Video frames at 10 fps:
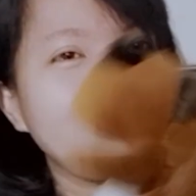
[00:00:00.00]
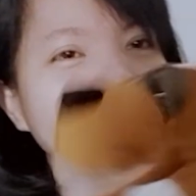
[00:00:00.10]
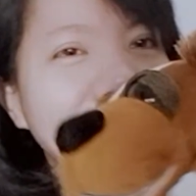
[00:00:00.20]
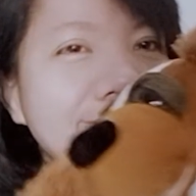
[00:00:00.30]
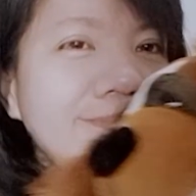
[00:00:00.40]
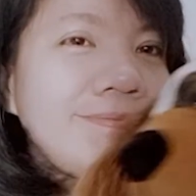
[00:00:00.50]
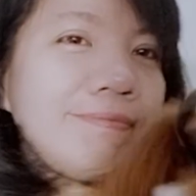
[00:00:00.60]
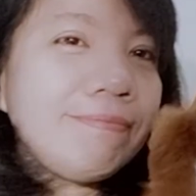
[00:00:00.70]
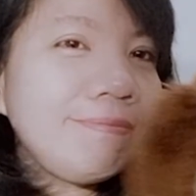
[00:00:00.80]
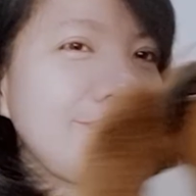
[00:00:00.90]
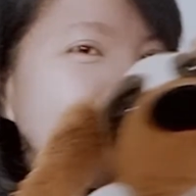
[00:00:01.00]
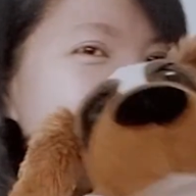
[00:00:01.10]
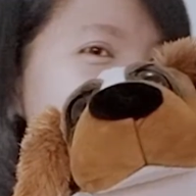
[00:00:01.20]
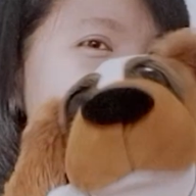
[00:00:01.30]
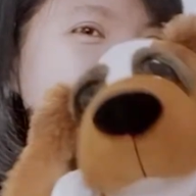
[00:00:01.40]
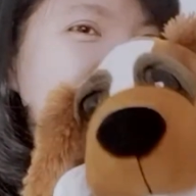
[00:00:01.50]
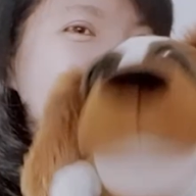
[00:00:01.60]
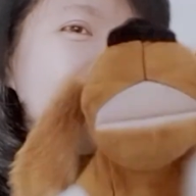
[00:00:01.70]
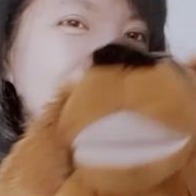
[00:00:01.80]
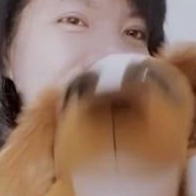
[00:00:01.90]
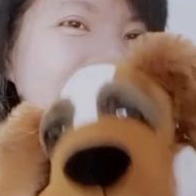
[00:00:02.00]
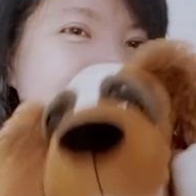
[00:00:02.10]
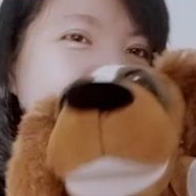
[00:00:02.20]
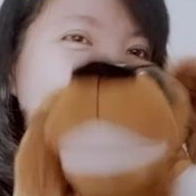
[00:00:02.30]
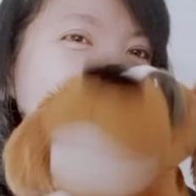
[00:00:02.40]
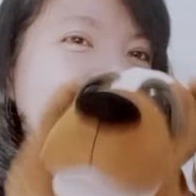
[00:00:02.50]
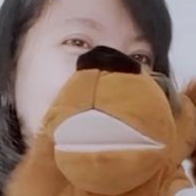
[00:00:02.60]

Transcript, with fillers: Hmm, Oke okay,